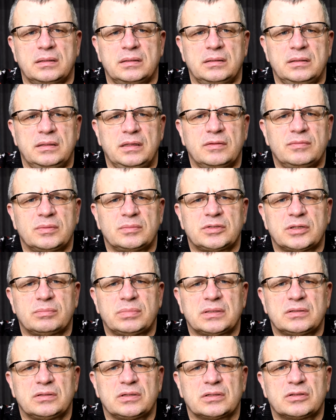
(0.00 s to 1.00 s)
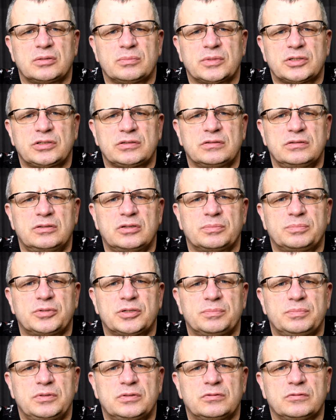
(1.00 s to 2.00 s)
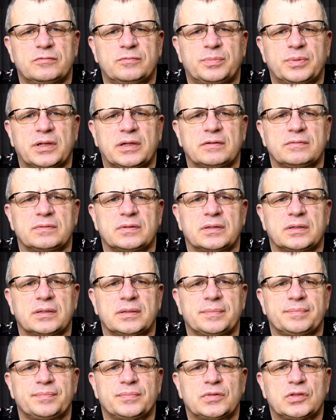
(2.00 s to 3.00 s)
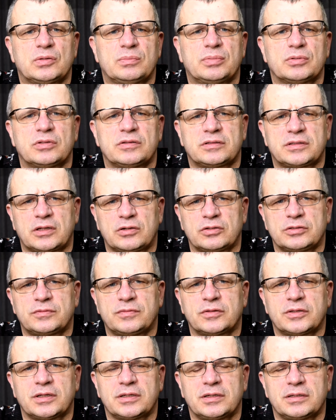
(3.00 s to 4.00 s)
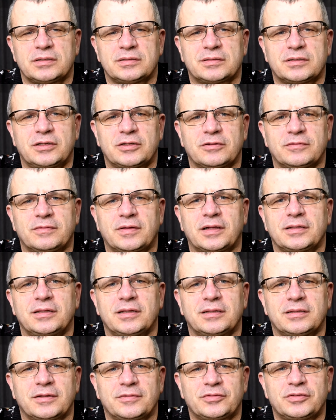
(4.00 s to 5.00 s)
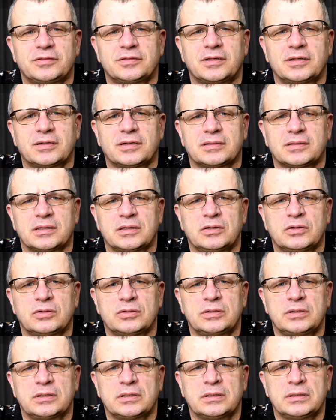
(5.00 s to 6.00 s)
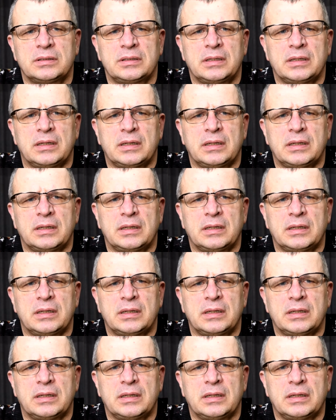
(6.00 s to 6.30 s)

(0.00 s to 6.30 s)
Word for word: Nie wiem za bardzo, jak to ma się do przepisów prawa, no bo to starostwo daje skierowanie na wszystkie kategorie,